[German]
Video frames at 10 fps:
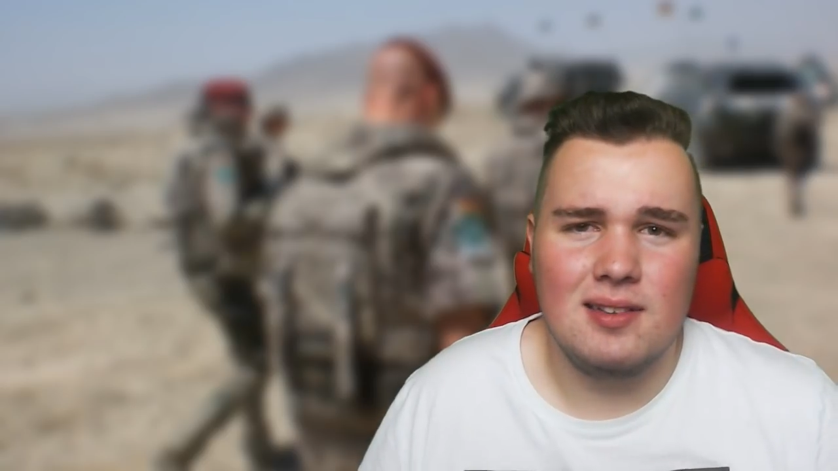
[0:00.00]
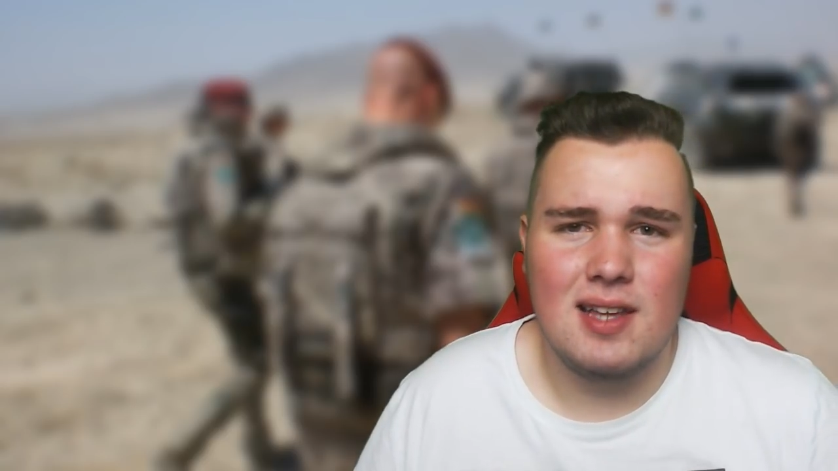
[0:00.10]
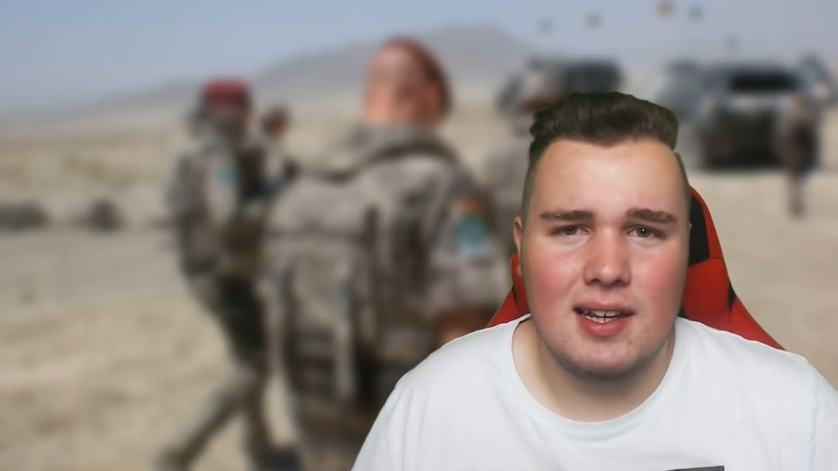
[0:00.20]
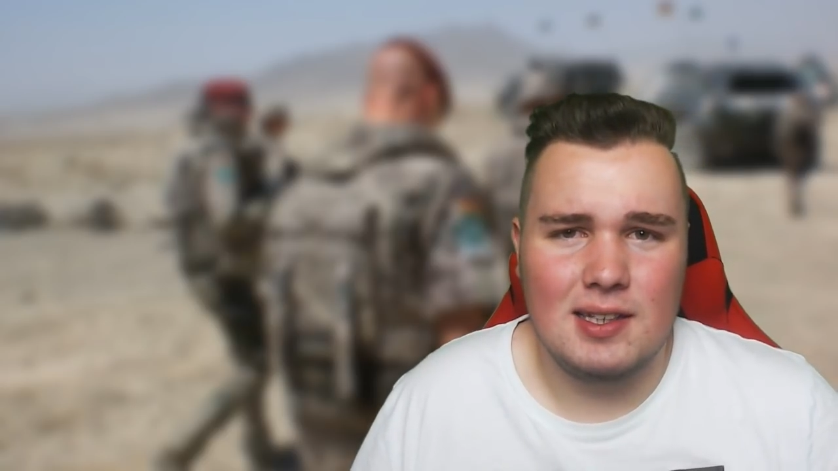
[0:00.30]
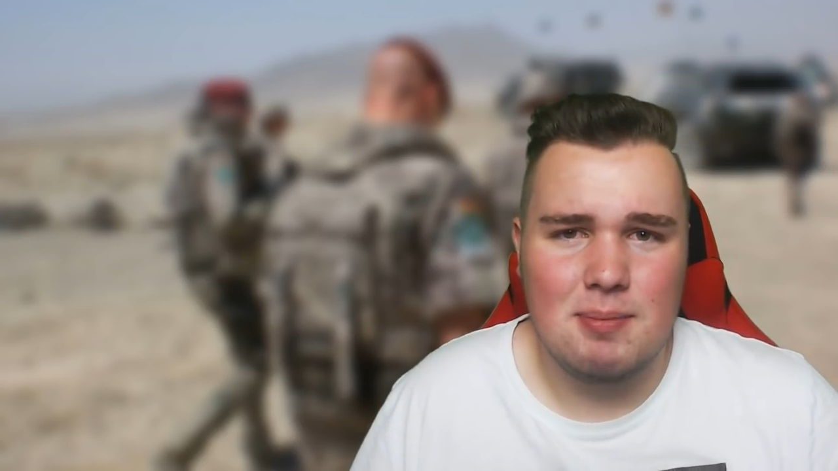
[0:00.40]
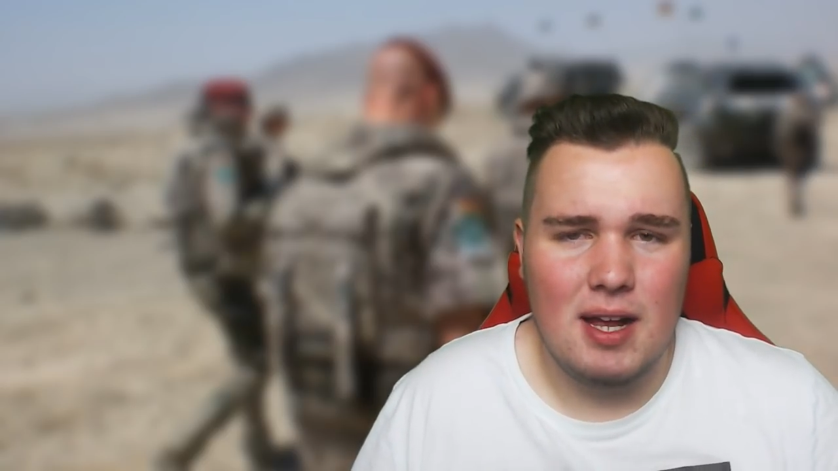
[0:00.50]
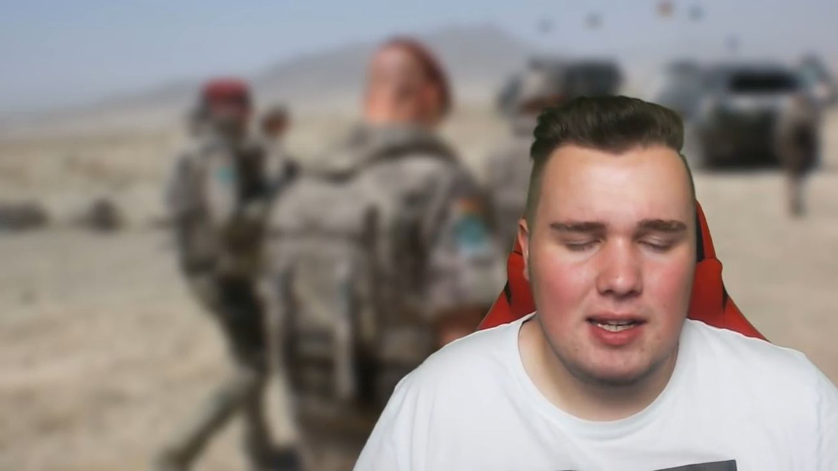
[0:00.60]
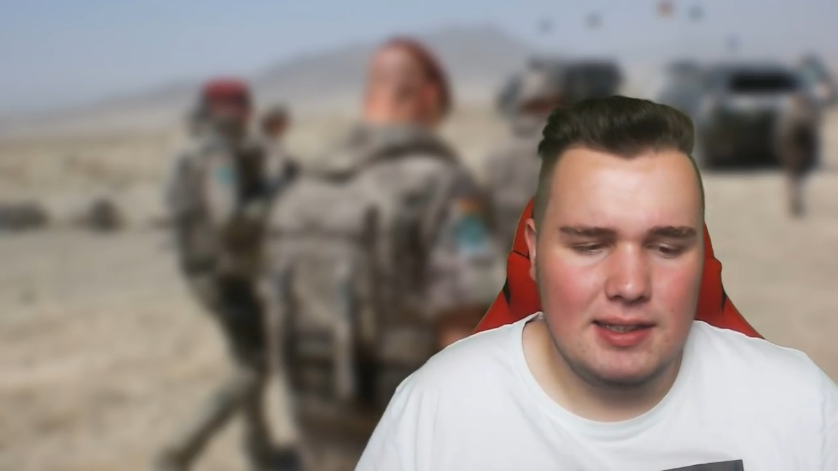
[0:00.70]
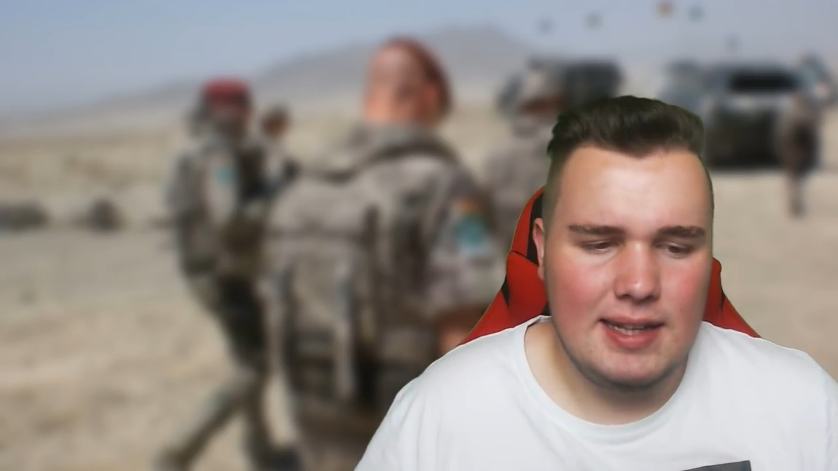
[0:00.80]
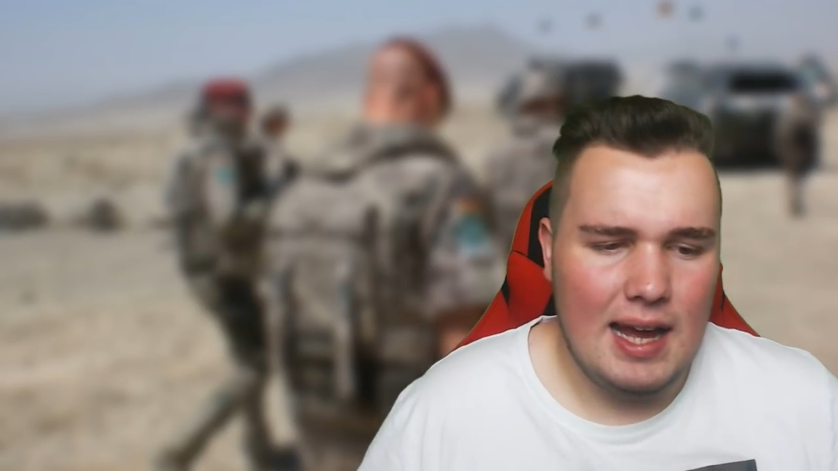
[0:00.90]
sage ich
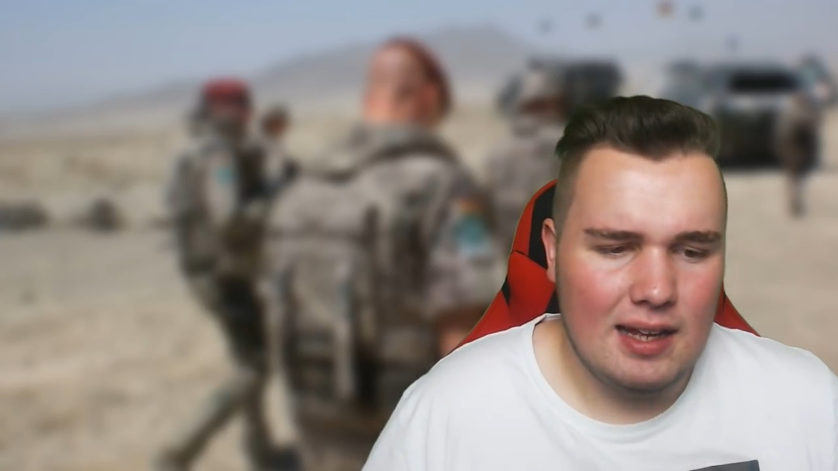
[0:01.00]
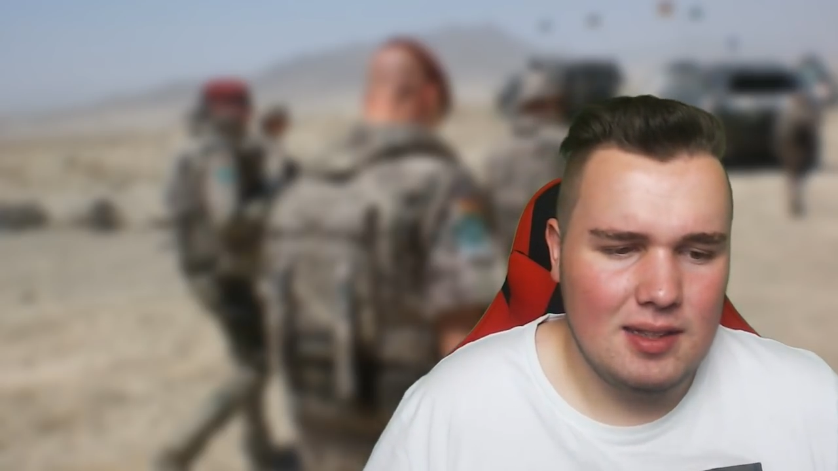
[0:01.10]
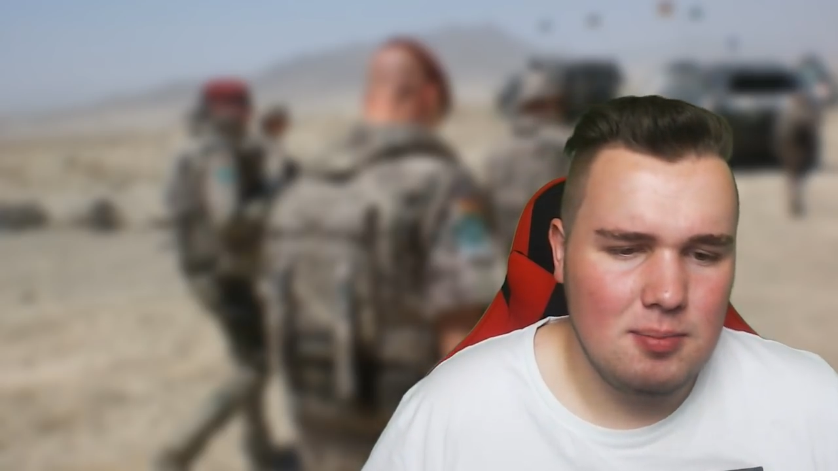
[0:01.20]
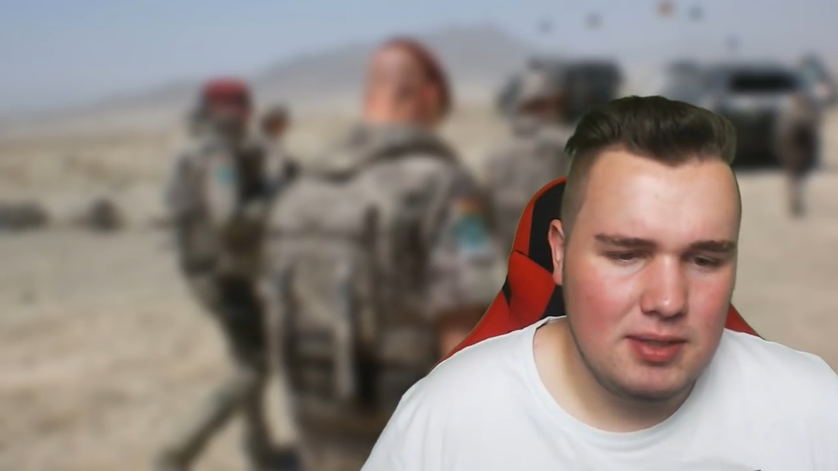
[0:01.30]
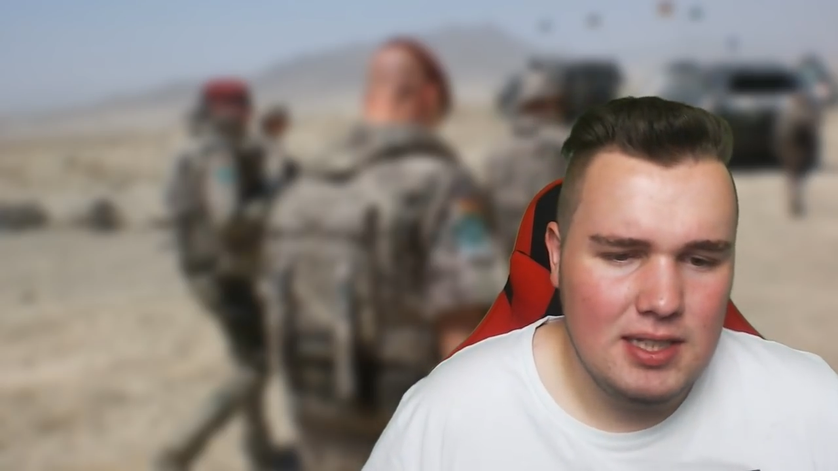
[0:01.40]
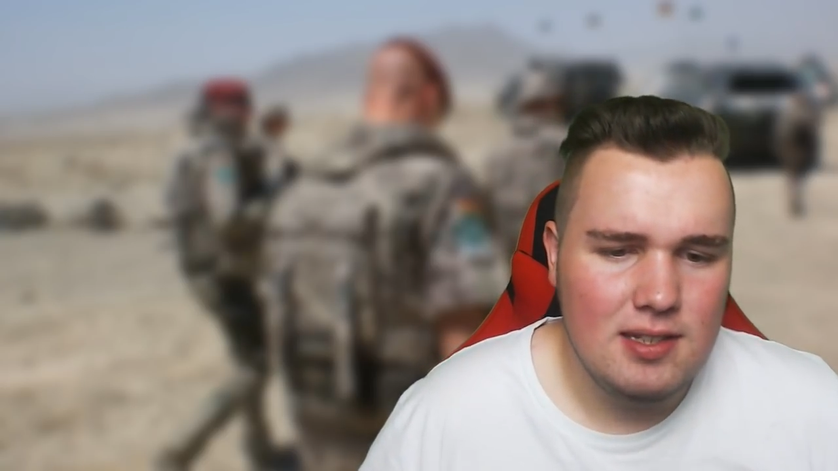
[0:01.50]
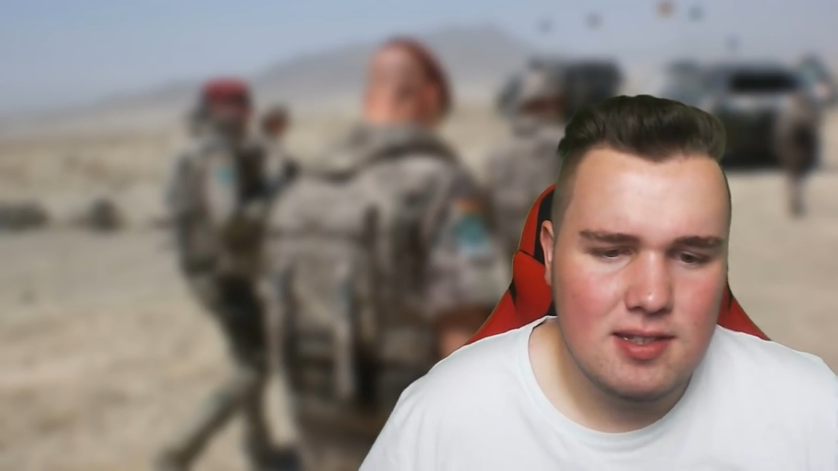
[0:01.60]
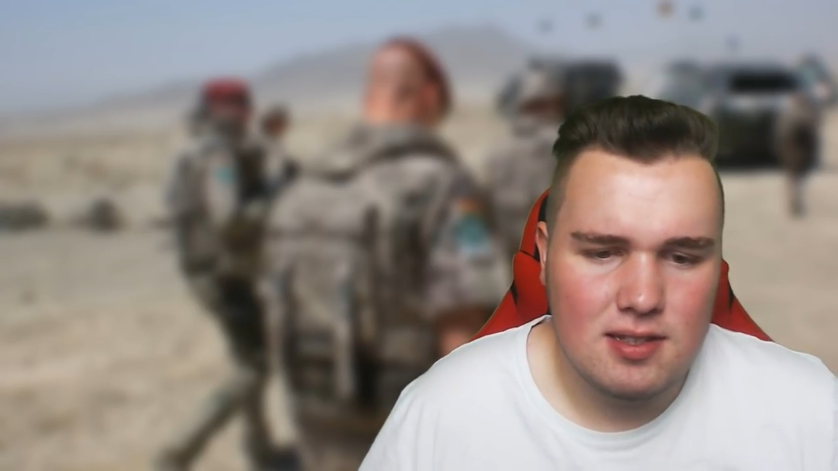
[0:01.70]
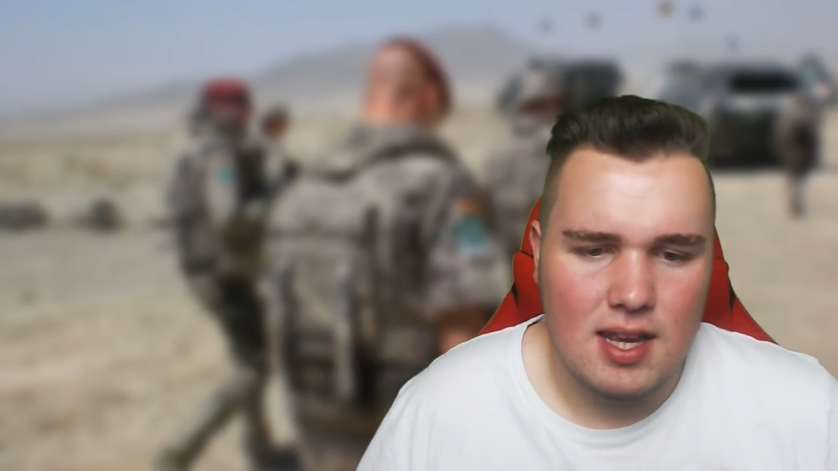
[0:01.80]
mal, nach dem Dienst.